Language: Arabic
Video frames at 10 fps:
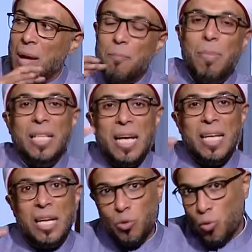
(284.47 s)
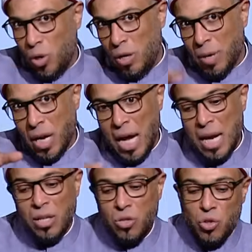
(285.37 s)
بدأ يدخل
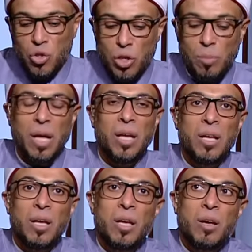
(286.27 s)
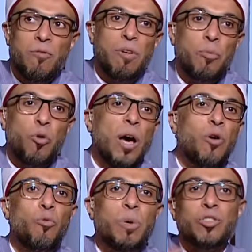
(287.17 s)
لمرحلة الصبا فابوه
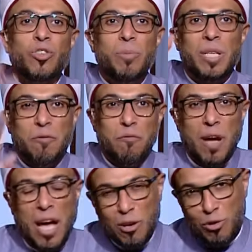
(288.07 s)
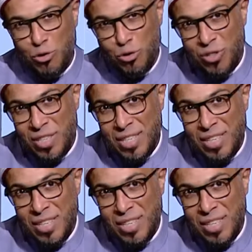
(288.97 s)
قال له مصر ما تنفعكش